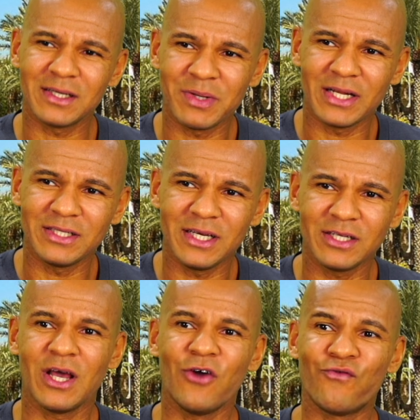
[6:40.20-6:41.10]

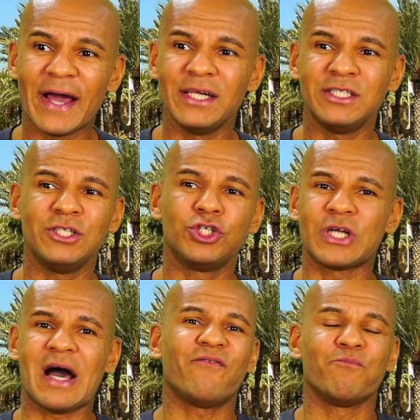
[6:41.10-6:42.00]
Kriminalität, weil die
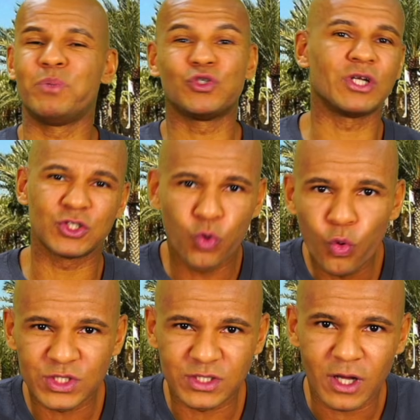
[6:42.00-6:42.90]
Strafen besonders
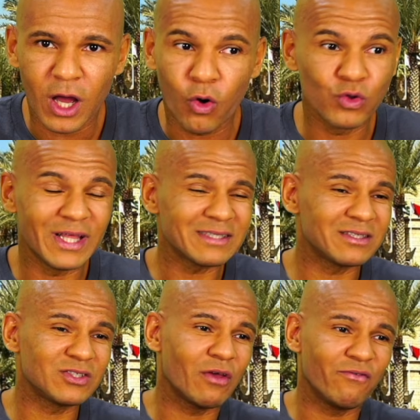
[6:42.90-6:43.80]
hoch sind. Und das
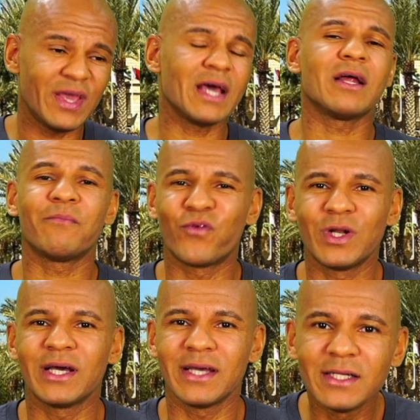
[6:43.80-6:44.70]
ist fernab
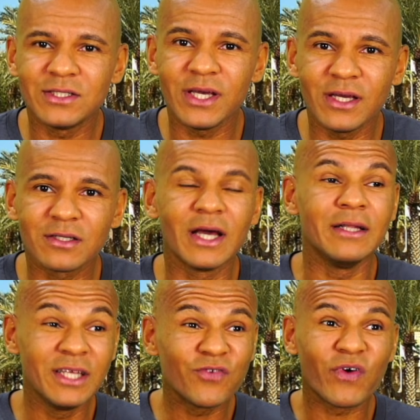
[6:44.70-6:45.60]
von der Realität,
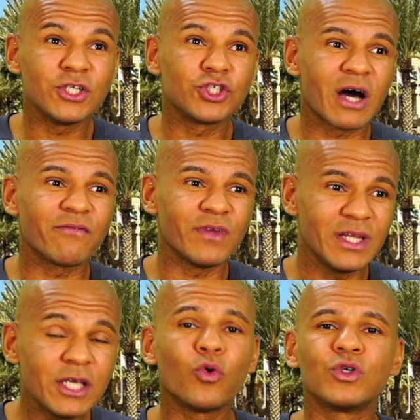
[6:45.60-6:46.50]
nicht weil die Strafen hier
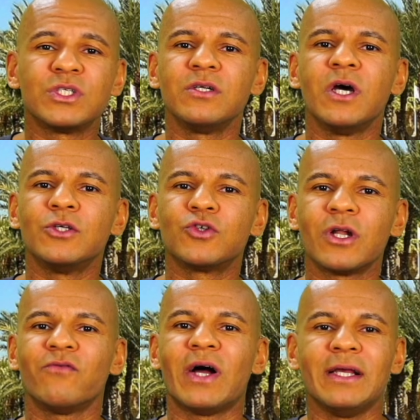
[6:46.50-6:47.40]
nicht hoch sind,
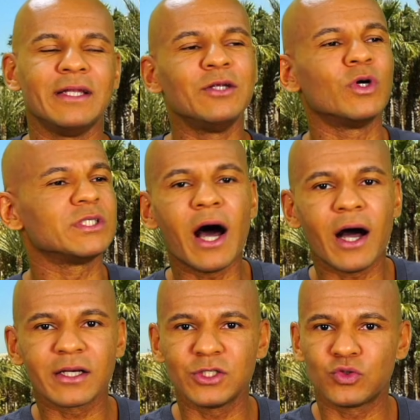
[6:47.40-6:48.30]
sondern weil in den
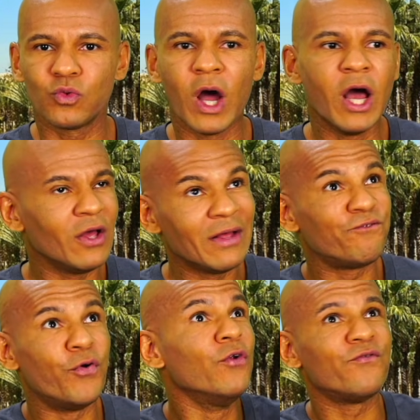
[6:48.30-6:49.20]
USA kriegst du
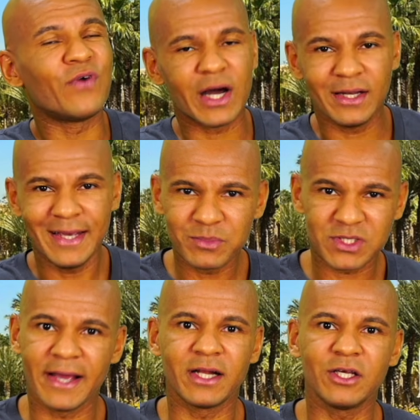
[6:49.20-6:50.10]
fünffach
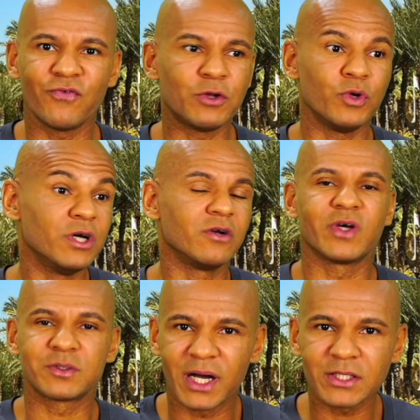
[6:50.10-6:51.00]
lebenslänglich, wenn du
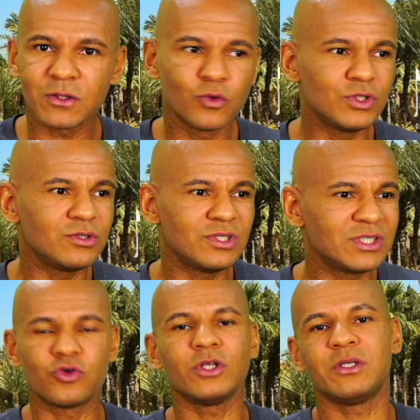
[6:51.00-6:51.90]
irgendwas machst und die
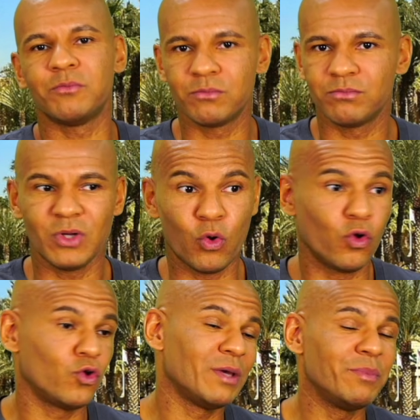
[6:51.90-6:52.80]
sind trotzdem
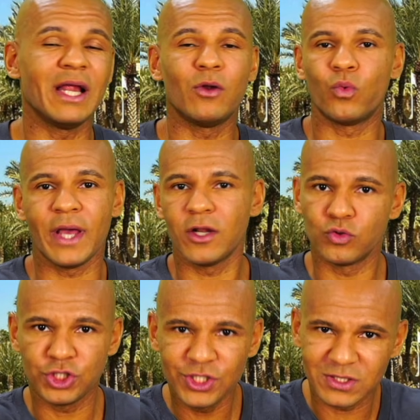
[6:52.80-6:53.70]
kriminell ohne Ende
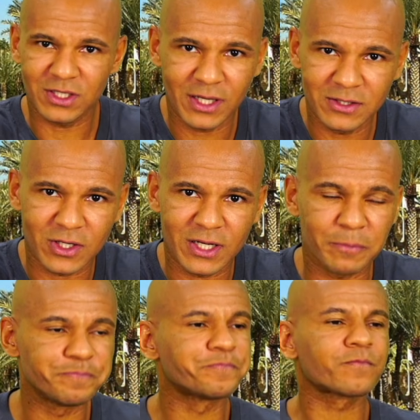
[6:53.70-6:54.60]
und schießen sich gegenseitig
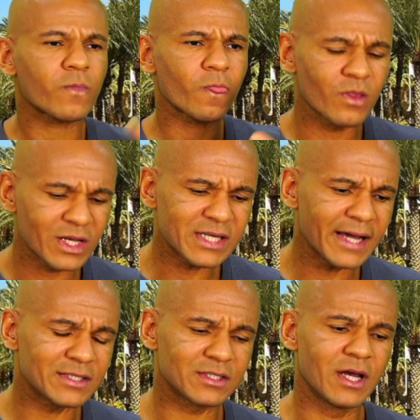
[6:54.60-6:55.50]
ab. Das
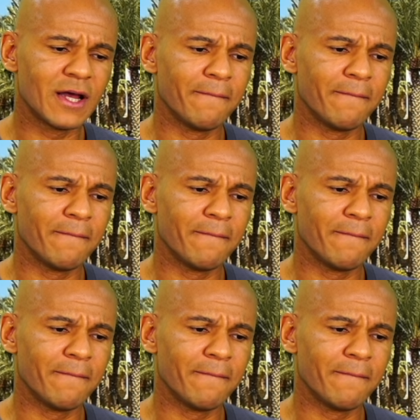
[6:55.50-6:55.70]
heißt,